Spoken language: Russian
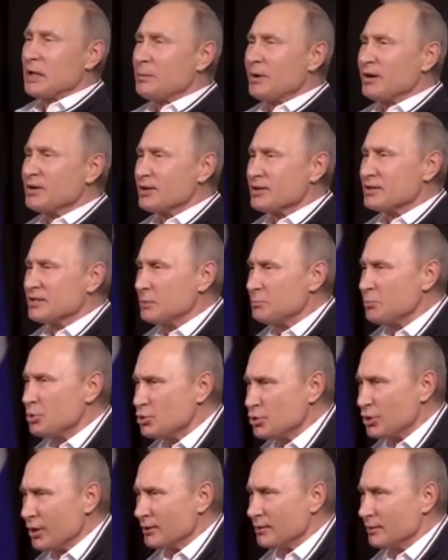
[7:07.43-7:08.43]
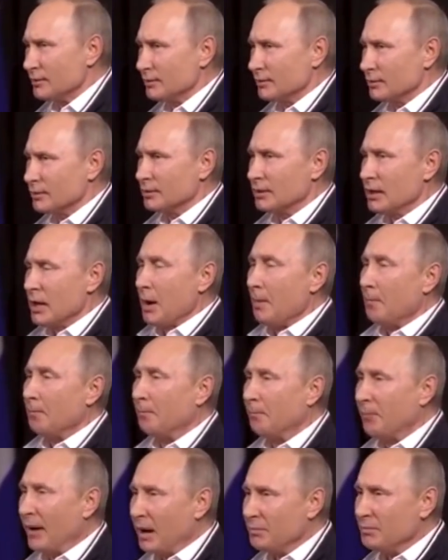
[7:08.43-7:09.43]
самых замечательных,
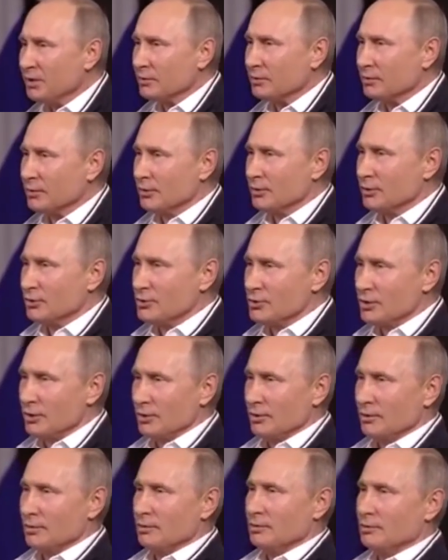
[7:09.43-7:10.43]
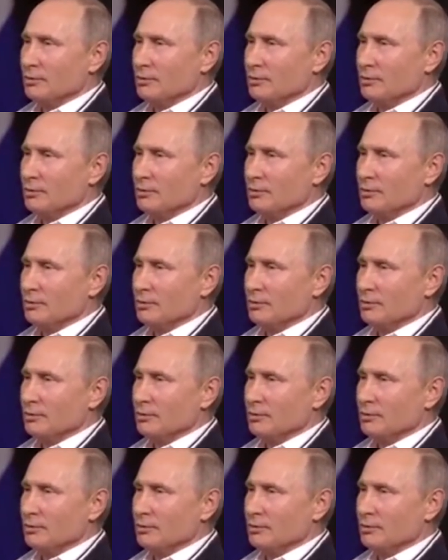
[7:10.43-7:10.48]
памятных дней.